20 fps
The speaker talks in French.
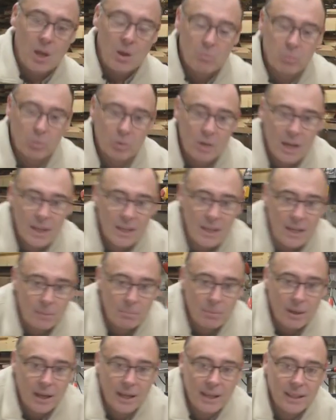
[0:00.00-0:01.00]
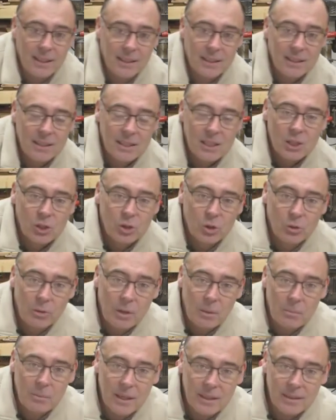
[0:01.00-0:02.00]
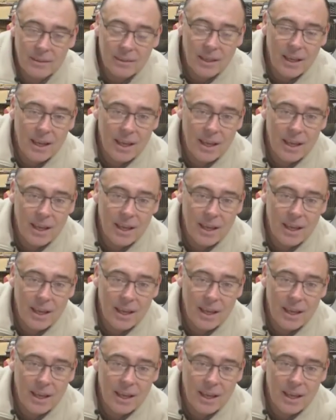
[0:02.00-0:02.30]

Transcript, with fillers: Pour l'arrière, pareil, je viens mettre